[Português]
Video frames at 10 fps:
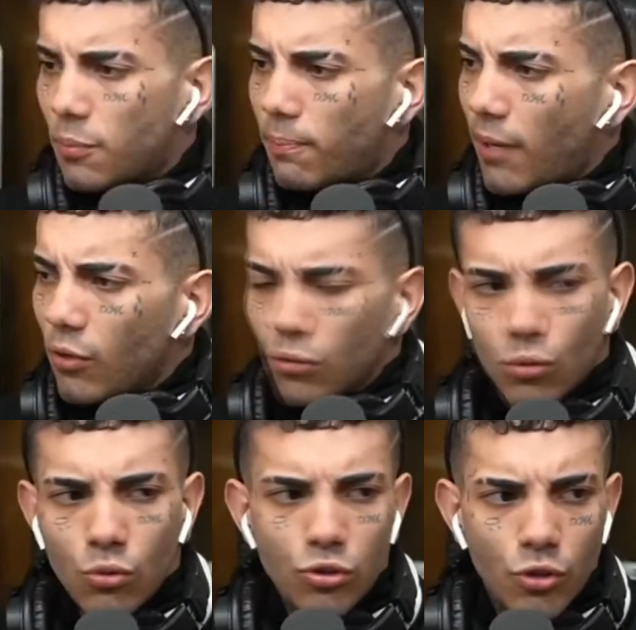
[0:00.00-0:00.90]
é tipo pau no
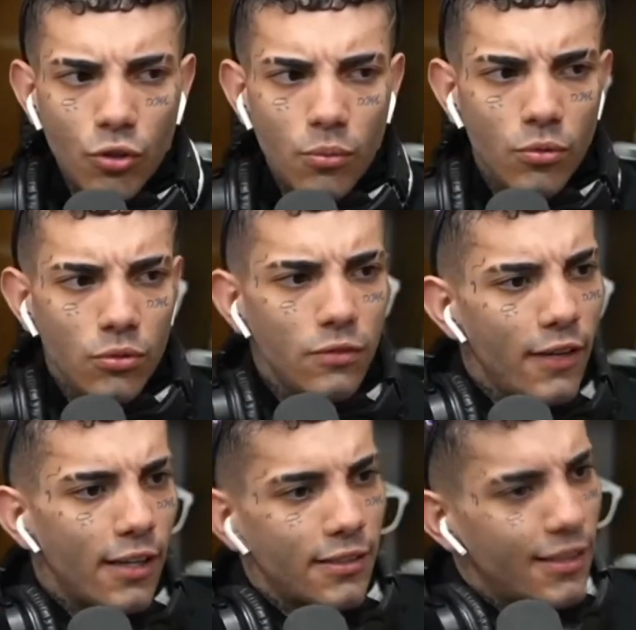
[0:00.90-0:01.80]
cu de todo mundo,
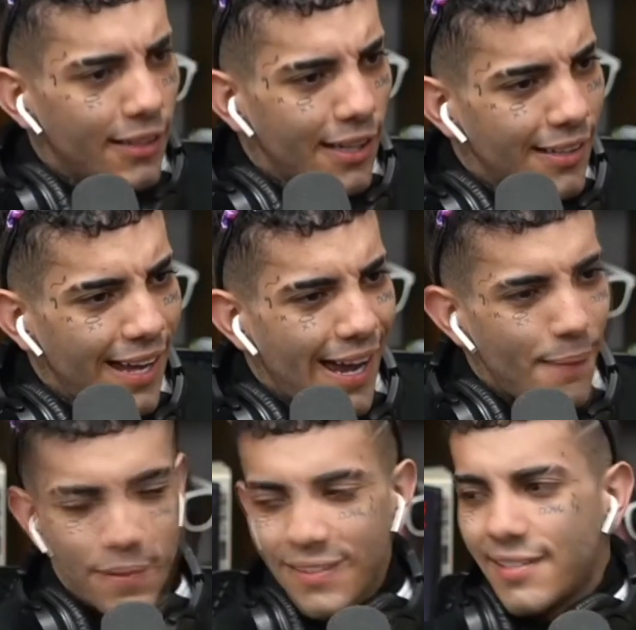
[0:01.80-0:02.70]
velho. Daqui então é
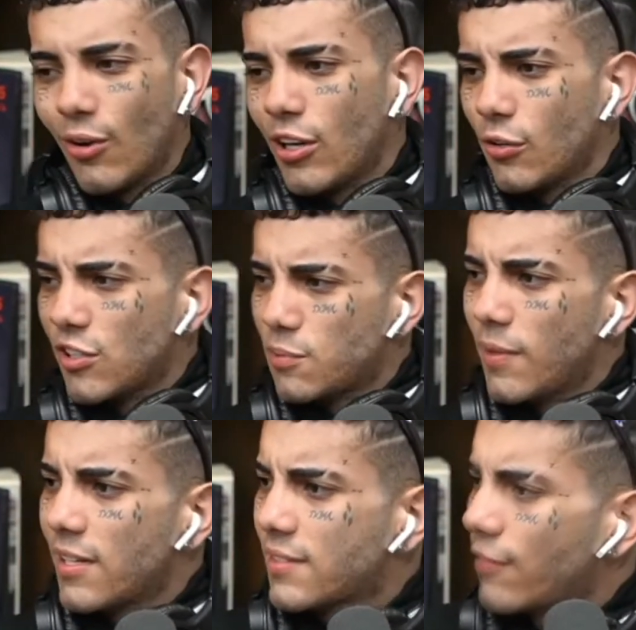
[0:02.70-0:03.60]
naipe. Você olha no
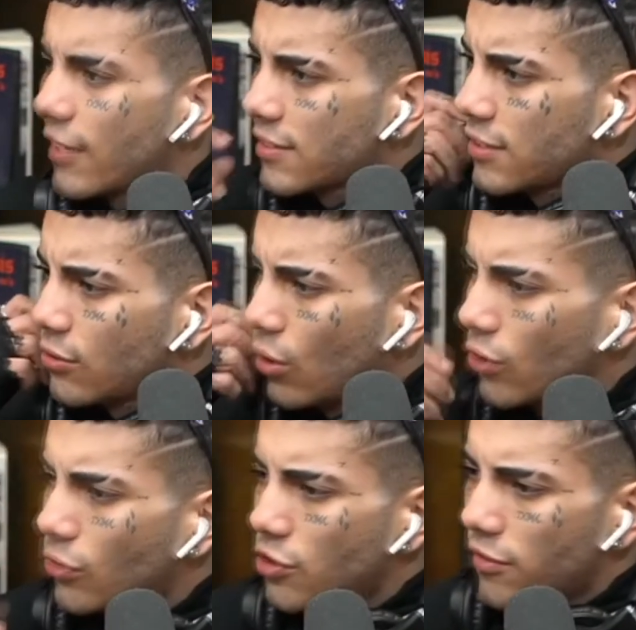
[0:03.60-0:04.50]
espelho e você fala assim,
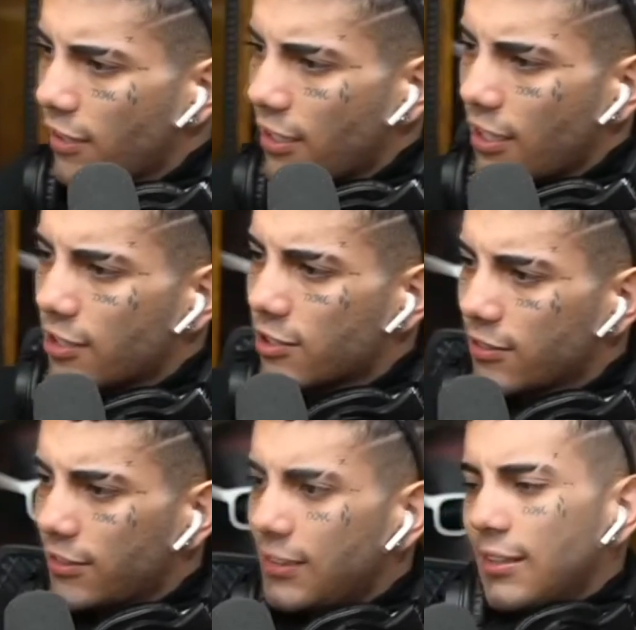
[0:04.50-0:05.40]
nó, tô diferente.
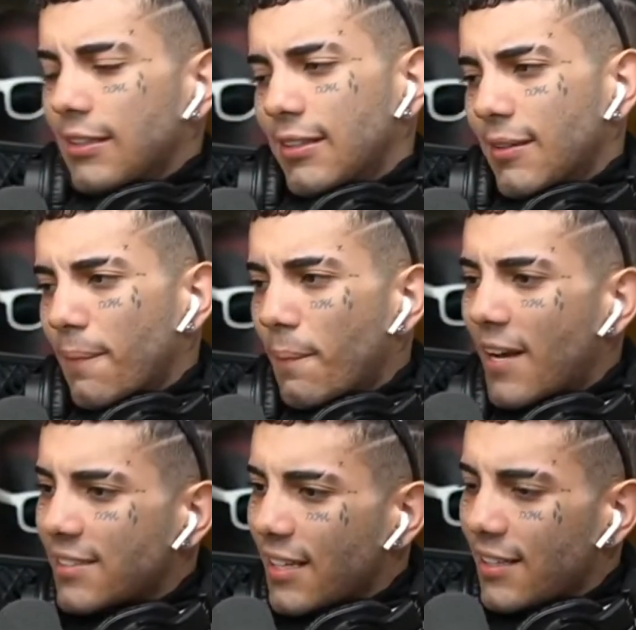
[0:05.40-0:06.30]

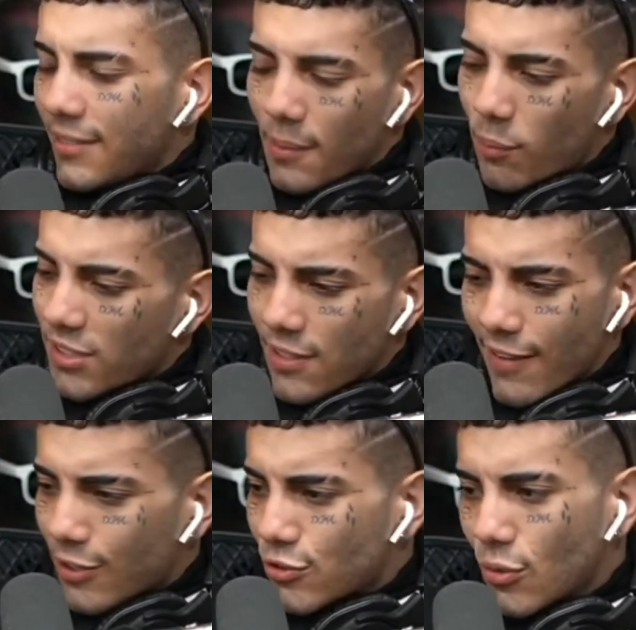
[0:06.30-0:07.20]
Mas aí depois você
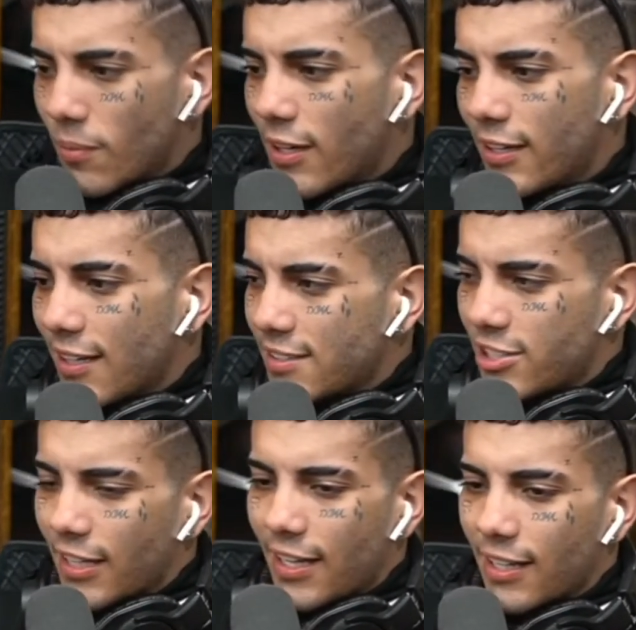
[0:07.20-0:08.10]
vai acostumando, aí
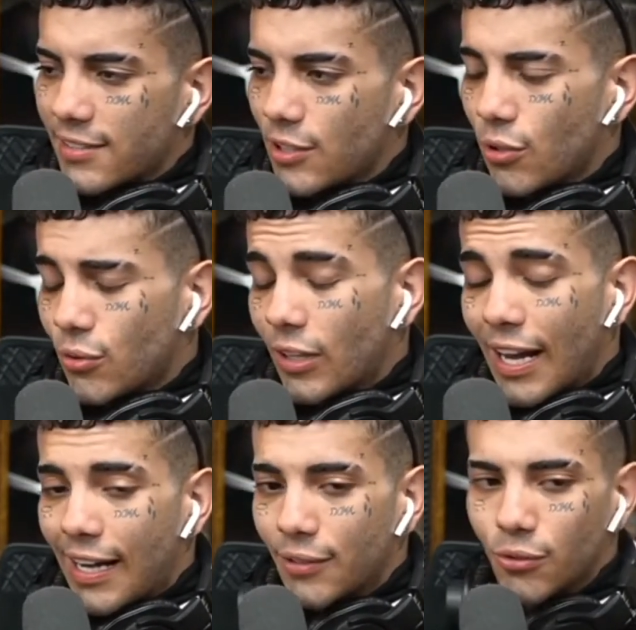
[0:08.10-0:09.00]
você já quer lançar do outro
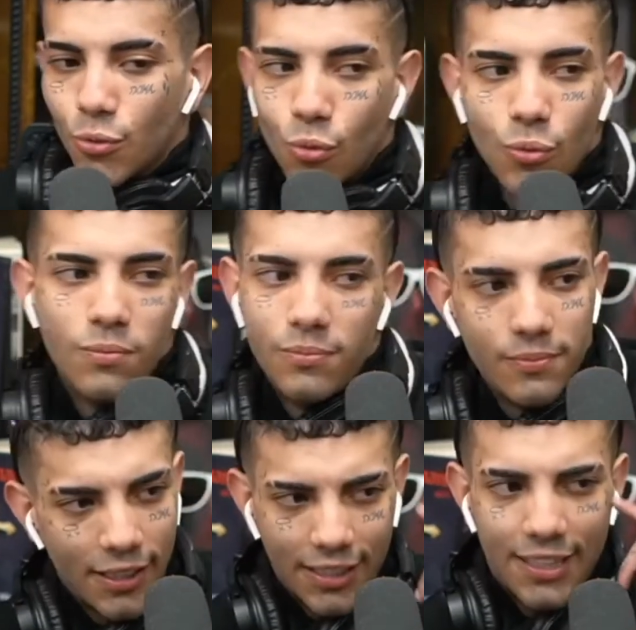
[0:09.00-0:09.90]
lado, do
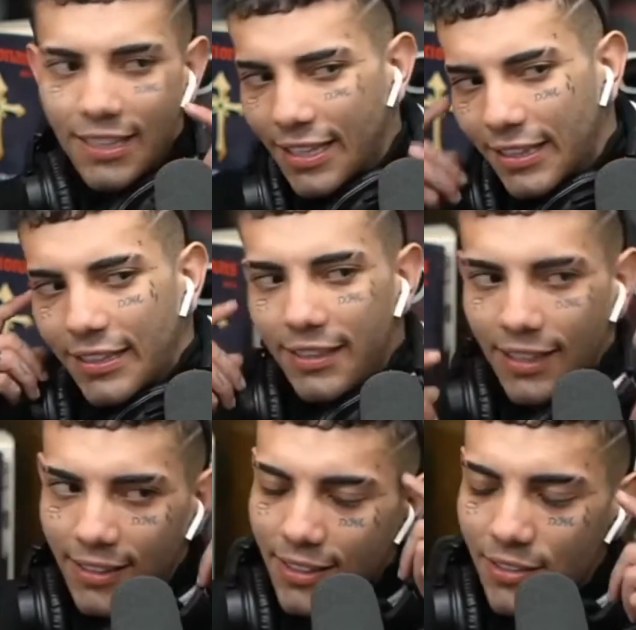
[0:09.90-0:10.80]
daqui,
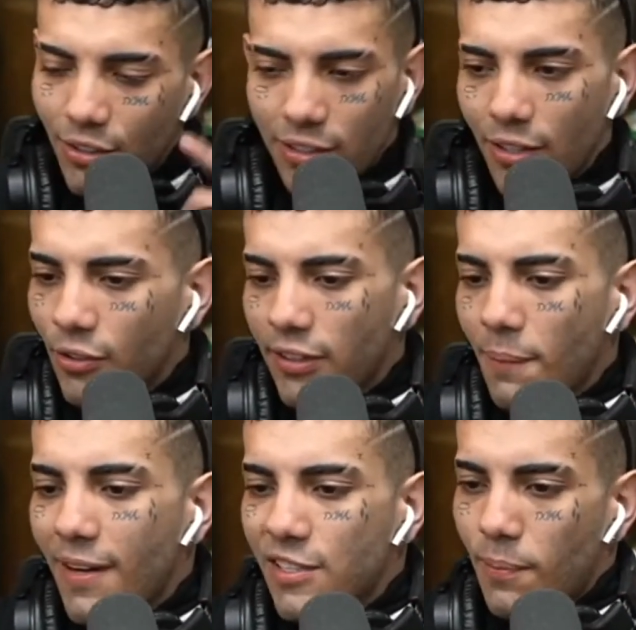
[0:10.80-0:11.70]
aqui, aqui. Só que eu não
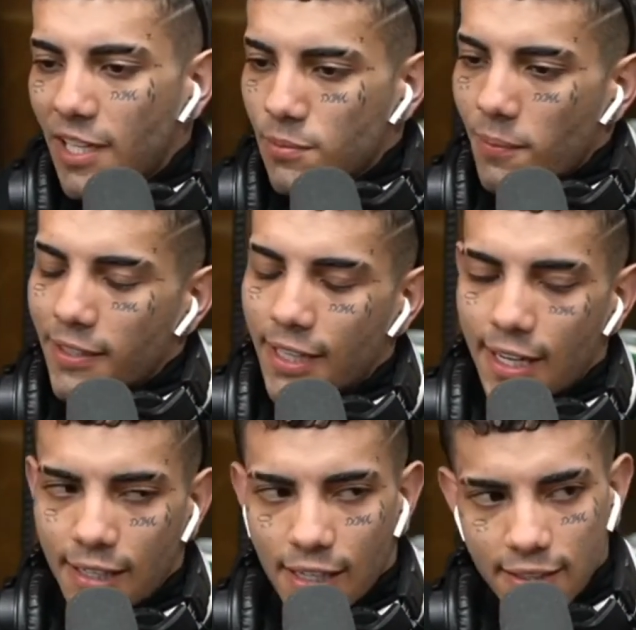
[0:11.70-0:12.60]
tenho mais espaço para mandar
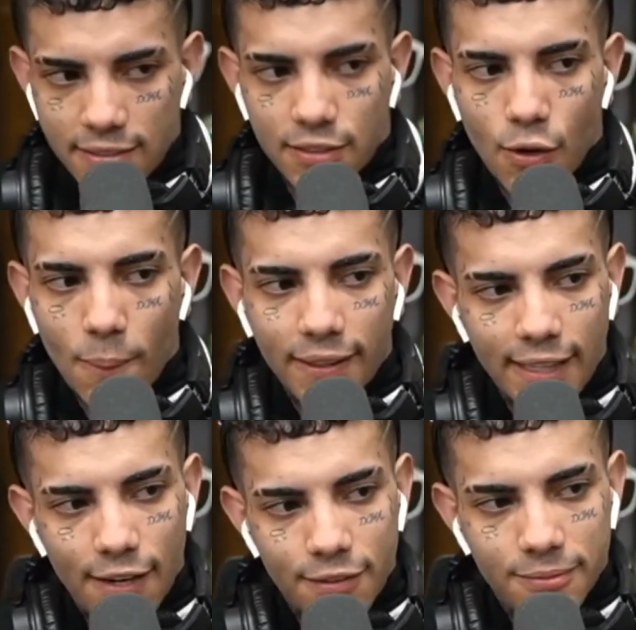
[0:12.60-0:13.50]
na cara, senão eu
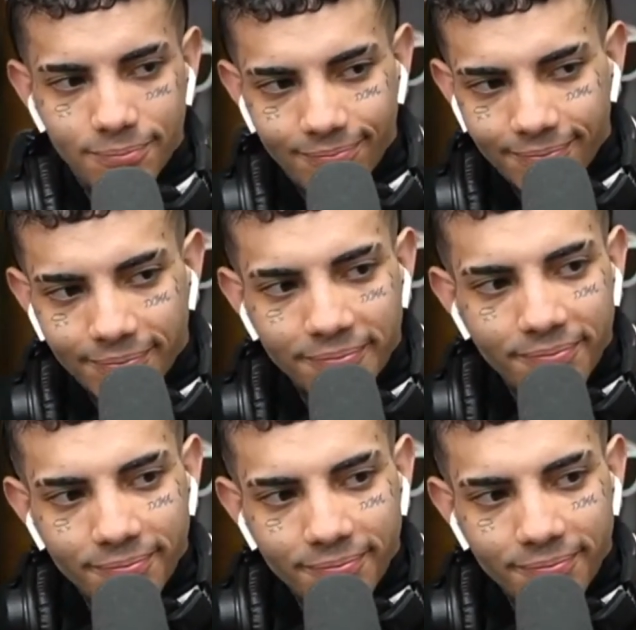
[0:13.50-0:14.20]
mandava. Tem